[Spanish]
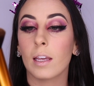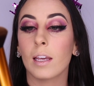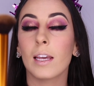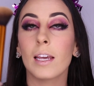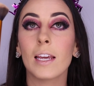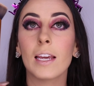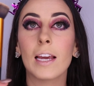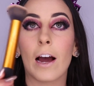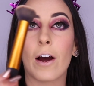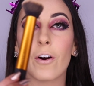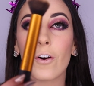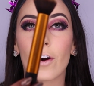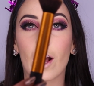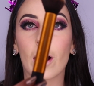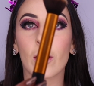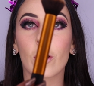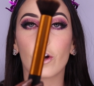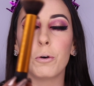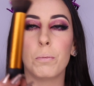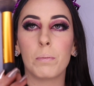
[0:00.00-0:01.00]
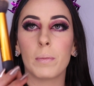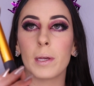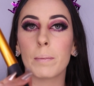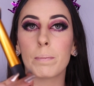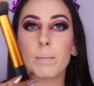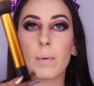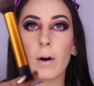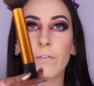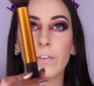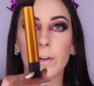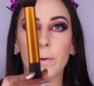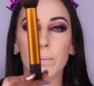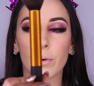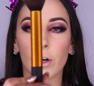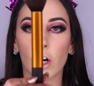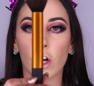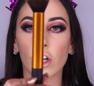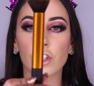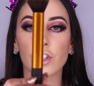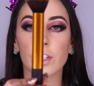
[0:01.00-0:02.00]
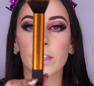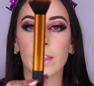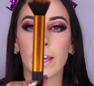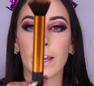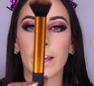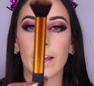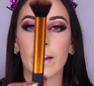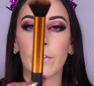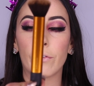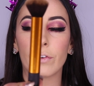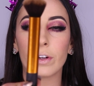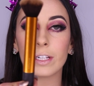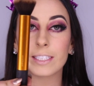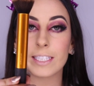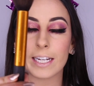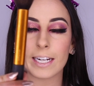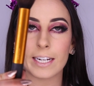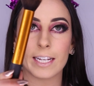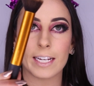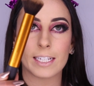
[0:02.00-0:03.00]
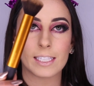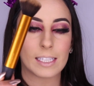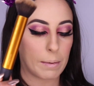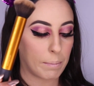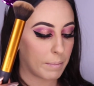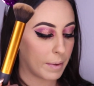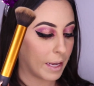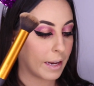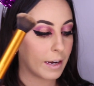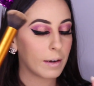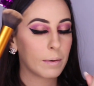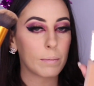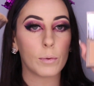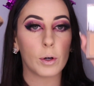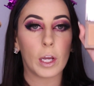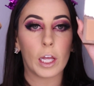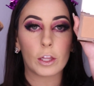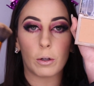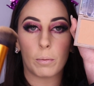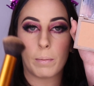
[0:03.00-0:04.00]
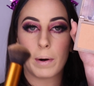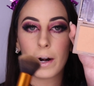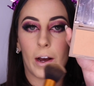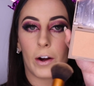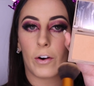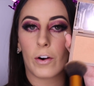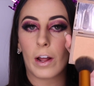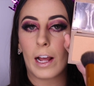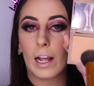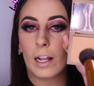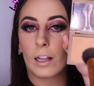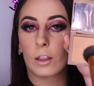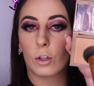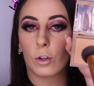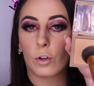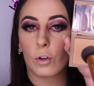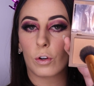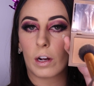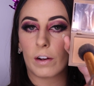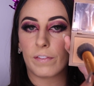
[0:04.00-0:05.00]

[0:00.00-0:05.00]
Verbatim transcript: Y ahora con mi buffing brush de Real Techniques también, voy a tomar ahora el tono